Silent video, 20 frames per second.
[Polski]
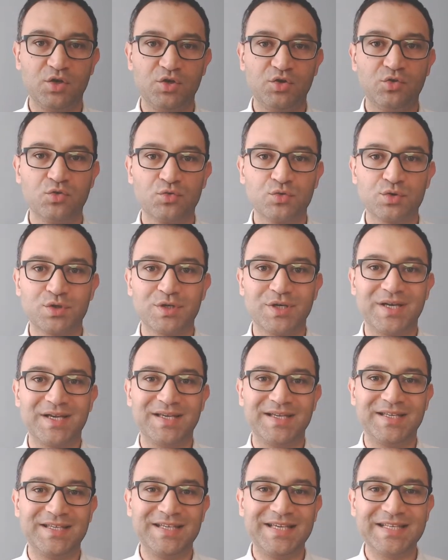Już
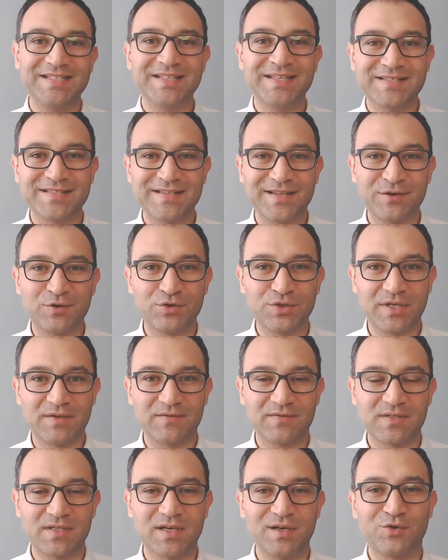11
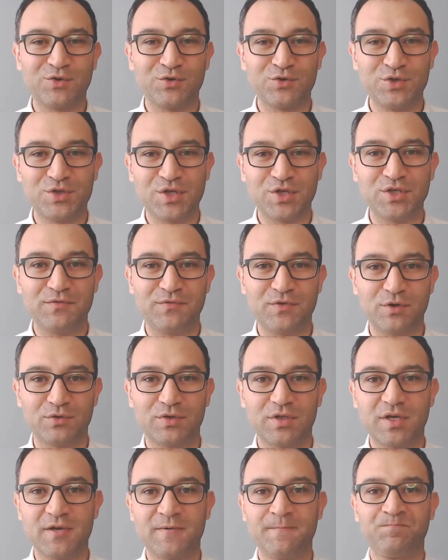czerwca o godzinie
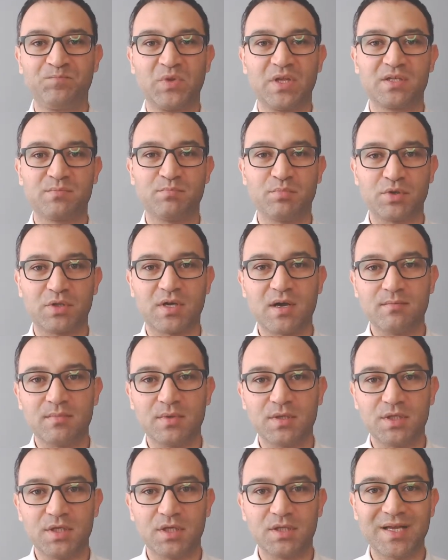9
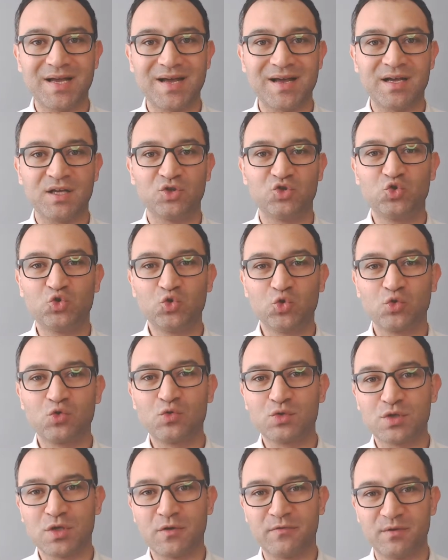spotkamy się na
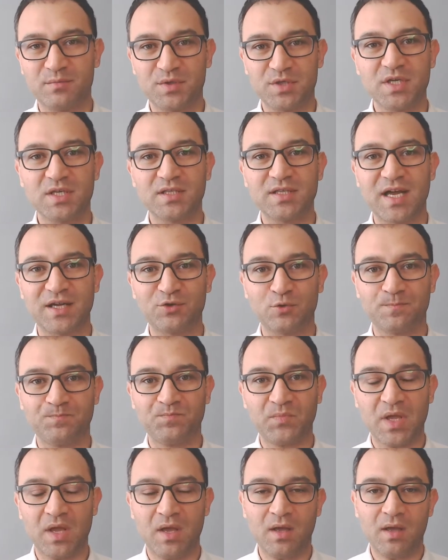turkusowym śniadaniu.
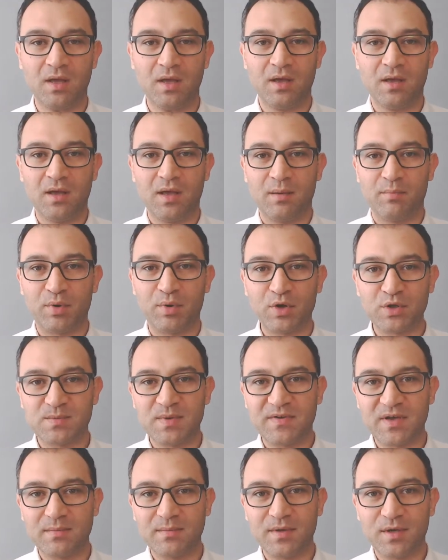
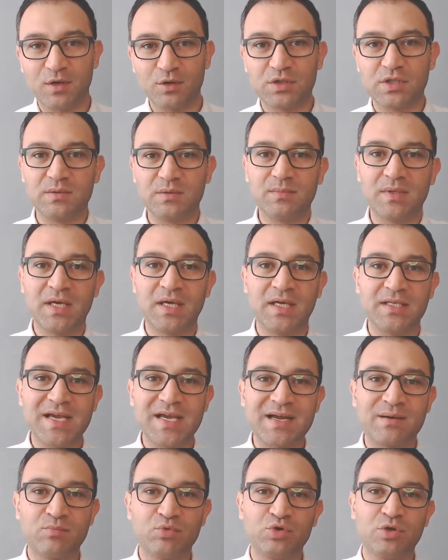Porozmawiamy o tym,
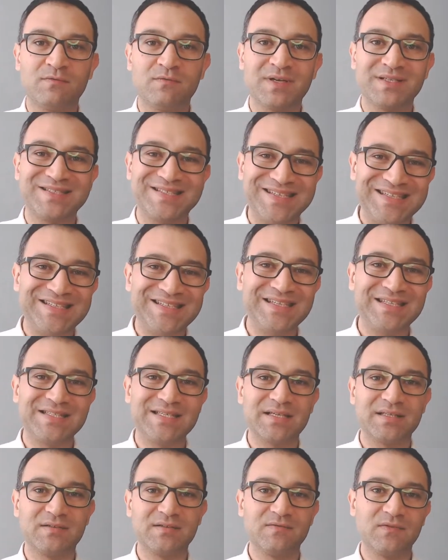jak budować
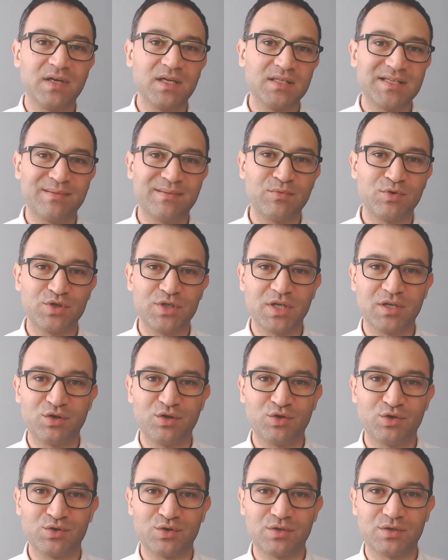inicjatywę i
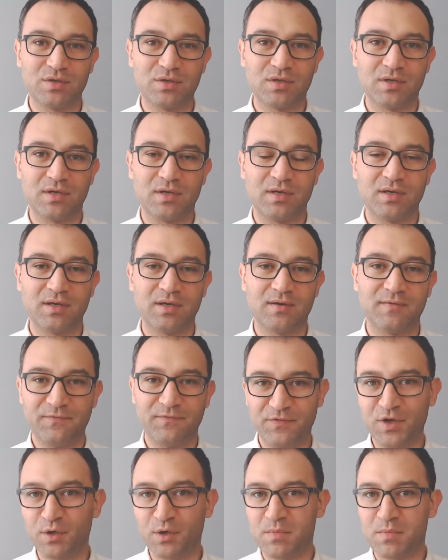samodzielność e, w
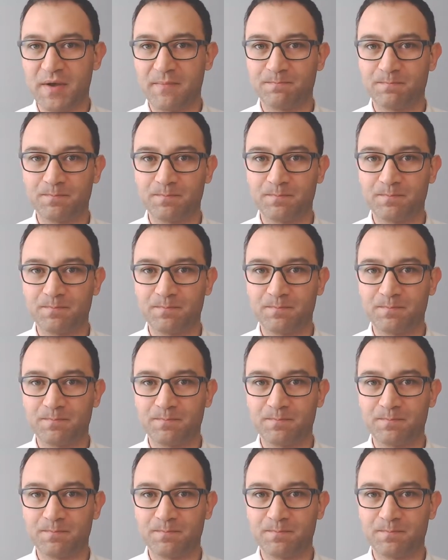firmie.